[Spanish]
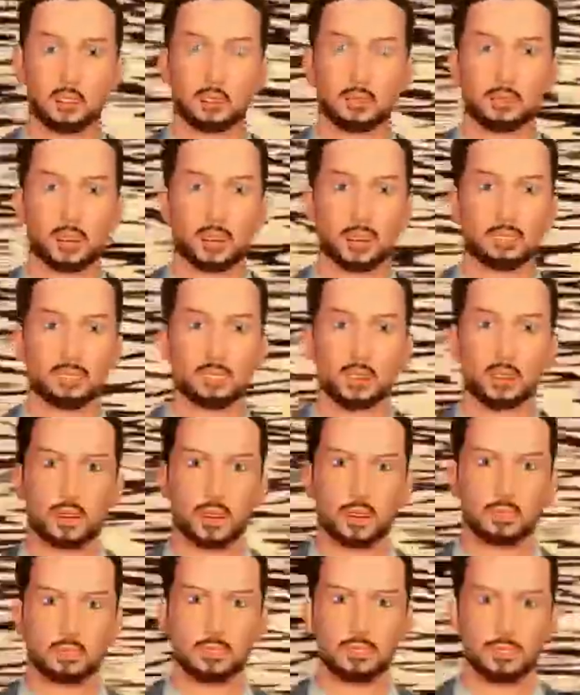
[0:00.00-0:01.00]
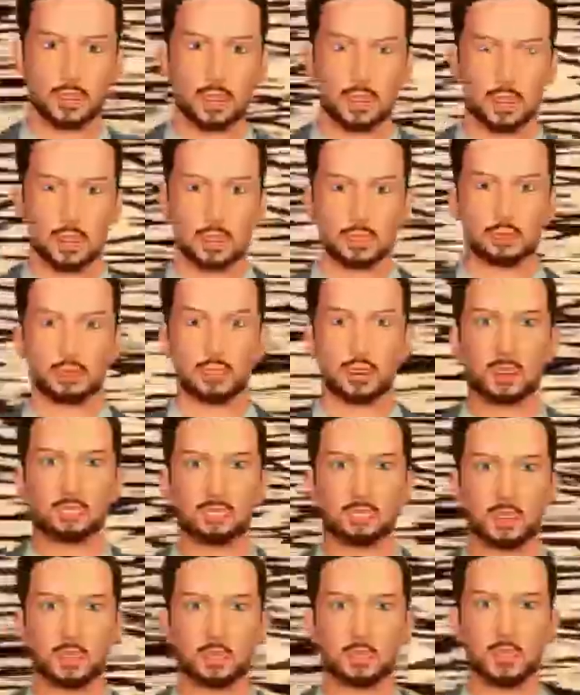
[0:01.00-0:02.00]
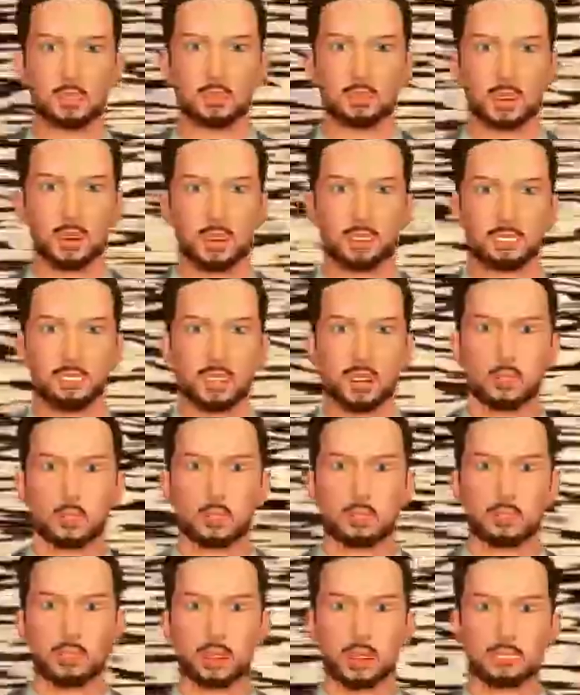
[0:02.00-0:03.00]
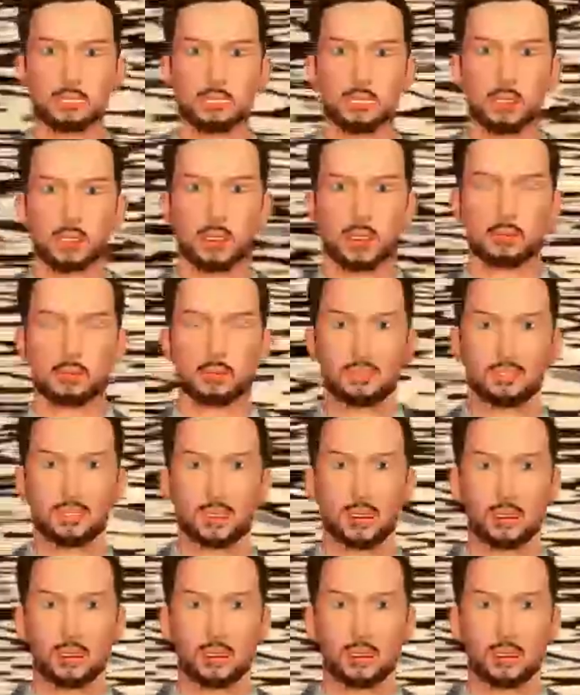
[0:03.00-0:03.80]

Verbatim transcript: No eres creíble. Si no has experimentado en tu propia